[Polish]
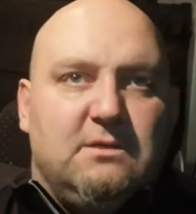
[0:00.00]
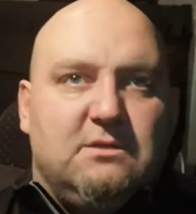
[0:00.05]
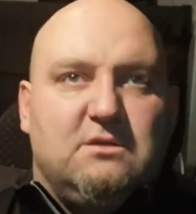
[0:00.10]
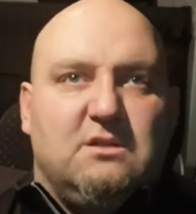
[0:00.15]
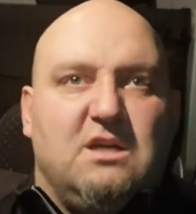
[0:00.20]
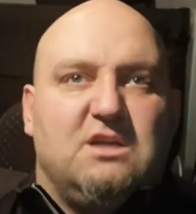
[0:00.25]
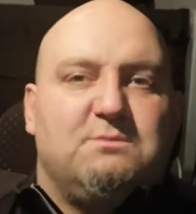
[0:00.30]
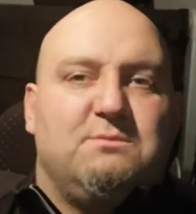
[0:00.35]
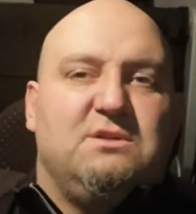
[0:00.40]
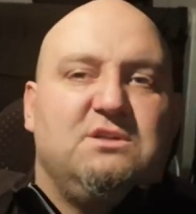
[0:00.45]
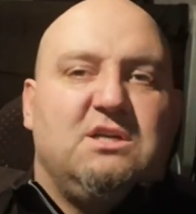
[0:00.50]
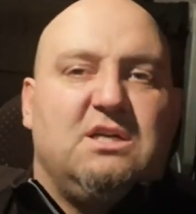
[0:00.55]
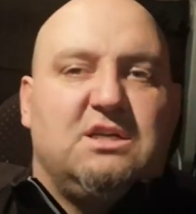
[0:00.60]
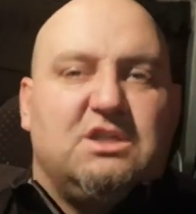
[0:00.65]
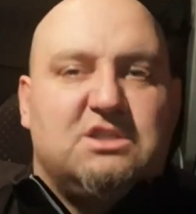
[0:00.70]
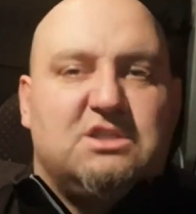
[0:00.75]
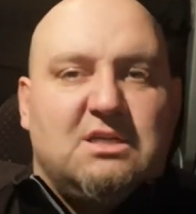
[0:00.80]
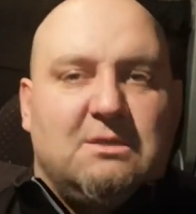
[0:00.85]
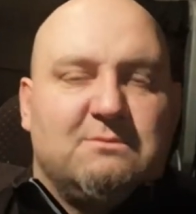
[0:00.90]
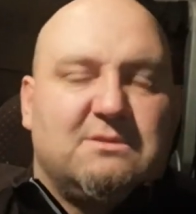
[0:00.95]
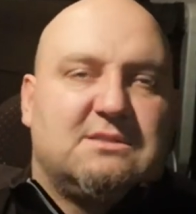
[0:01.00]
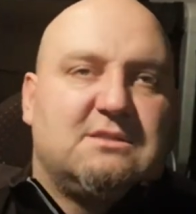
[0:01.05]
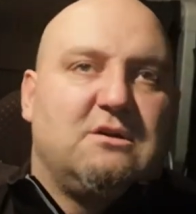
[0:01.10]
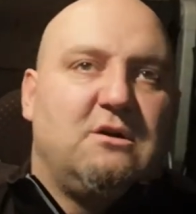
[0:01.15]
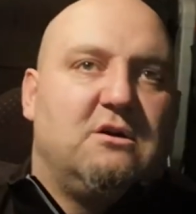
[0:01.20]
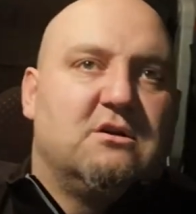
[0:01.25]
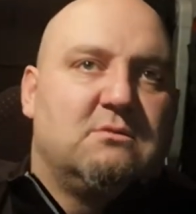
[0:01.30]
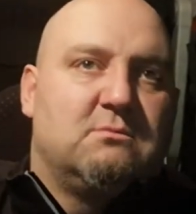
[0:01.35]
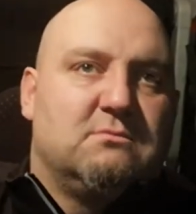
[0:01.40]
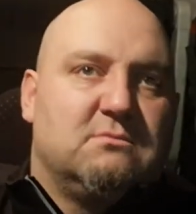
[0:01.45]
To też będzie jakiś tam
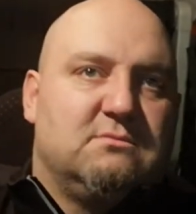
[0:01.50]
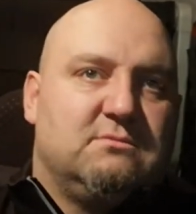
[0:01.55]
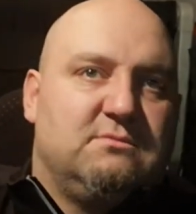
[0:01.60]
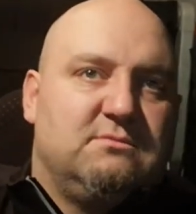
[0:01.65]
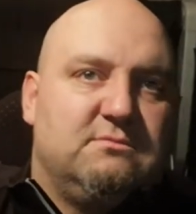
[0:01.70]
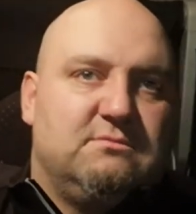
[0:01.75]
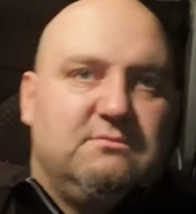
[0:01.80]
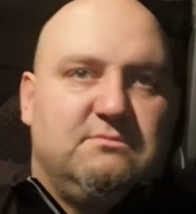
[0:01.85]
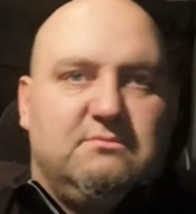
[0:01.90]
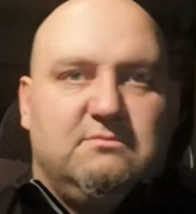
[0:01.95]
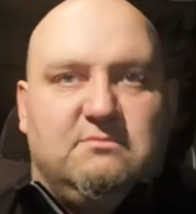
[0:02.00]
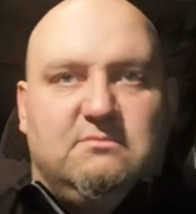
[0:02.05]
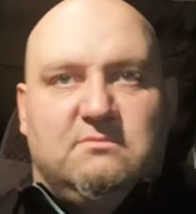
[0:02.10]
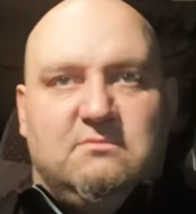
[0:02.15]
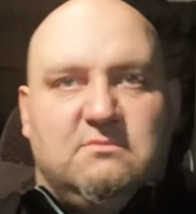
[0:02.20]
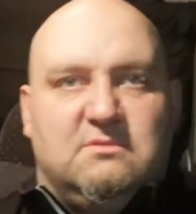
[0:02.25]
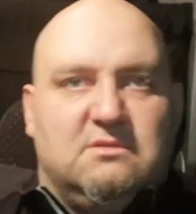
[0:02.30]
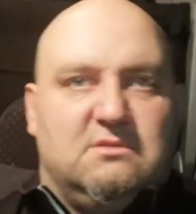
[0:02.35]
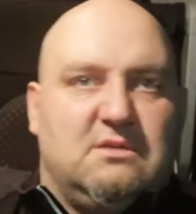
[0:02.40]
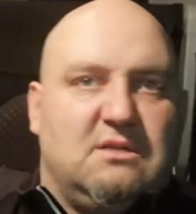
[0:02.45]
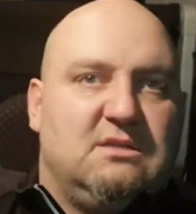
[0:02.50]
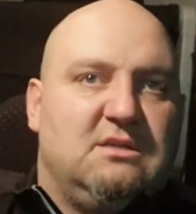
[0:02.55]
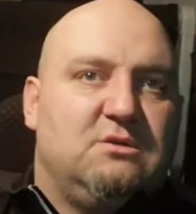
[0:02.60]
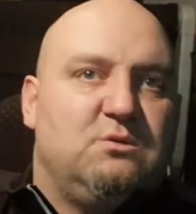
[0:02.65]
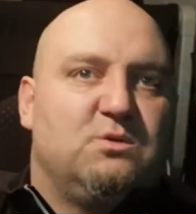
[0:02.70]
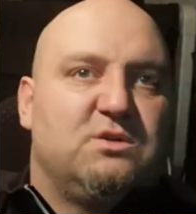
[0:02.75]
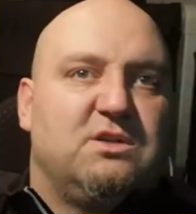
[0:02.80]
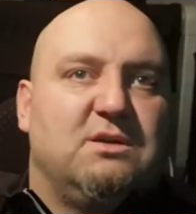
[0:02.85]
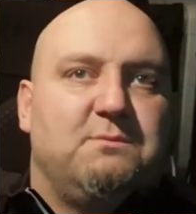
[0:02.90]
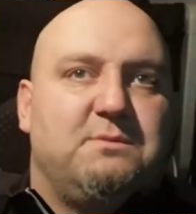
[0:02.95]
storm za
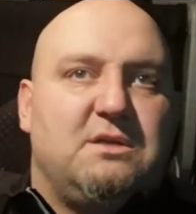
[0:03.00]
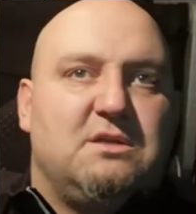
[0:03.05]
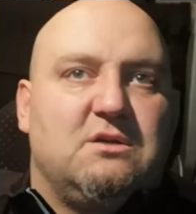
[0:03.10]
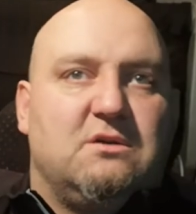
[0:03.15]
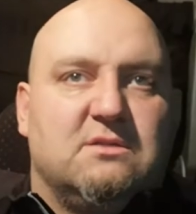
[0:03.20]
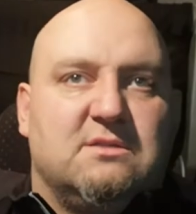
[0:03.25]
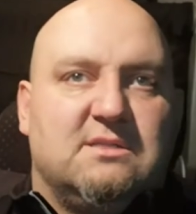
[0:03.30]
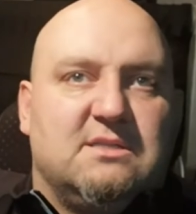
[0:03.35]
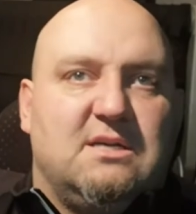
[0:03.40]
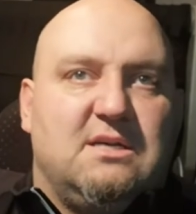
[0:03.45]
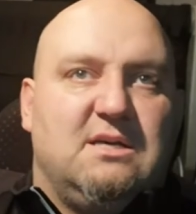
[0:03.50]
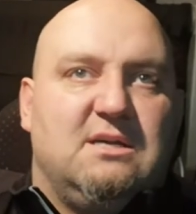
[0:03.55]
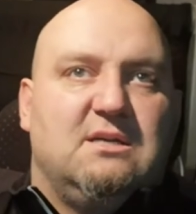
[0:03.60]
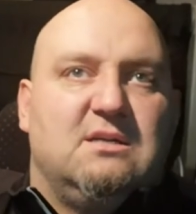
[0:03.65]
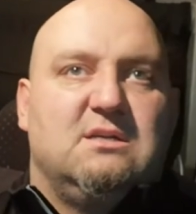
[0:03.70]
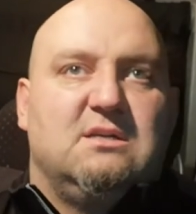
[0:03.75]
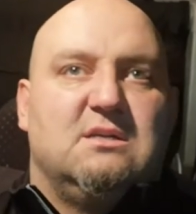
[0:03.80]
nieduże pieniądze.